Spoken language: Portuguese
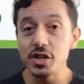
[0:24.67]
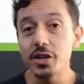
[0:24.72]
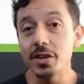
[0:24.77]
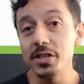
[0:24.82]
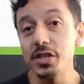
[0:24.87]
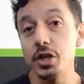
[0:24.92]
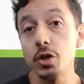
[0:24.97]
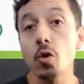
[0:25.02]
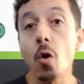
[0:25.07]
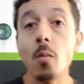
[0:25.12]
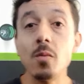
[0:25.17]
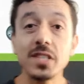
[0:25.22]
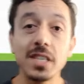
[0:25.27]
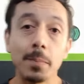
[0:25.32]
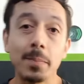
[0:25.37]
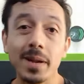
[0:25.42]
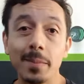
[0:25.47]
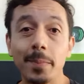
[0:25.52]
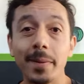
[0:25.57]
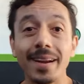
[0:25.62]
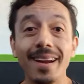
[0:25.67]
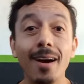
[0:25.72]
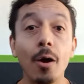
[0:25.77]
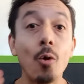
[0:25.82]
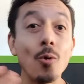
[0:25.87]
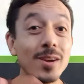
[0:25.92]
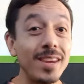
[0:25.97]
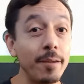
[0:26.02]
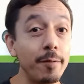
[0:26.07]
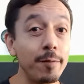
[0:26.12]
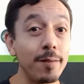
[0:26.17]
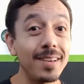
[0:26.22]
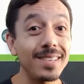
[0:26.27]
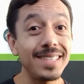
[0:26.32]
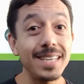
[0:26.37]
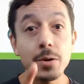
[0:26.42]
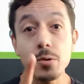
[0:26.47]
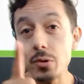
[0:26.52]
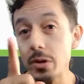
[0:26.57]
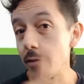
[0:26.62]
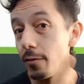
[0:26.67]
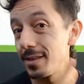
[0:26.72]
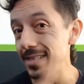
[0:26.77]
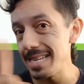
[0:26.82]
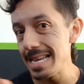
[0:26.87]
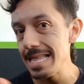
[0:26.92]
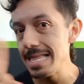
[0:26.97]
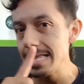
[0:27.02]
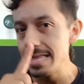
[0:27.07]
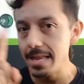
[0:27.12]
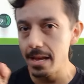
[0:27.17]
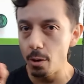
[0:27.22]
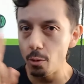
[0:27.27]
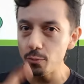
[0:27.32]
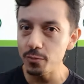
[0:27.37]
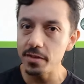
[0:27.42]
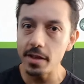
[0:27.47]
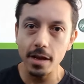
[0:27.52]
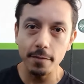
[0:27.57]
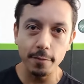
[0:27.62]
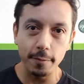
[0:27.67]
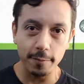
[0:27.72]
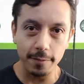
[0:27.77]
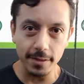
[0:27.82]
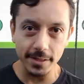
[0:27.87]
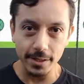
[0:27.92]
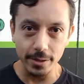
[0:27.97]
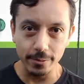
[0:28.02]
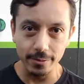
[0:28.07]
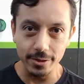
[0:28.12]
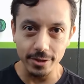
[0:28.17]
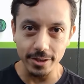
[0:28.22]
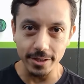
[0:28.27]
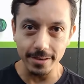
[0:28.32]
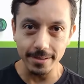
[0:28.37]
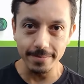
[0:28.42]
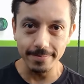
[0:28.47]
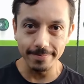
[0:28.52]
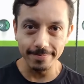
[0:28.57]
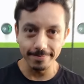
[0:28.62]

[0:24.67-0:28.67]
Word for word: dicas de como se preparar, o que fazer e o que você não deve fazer no dia.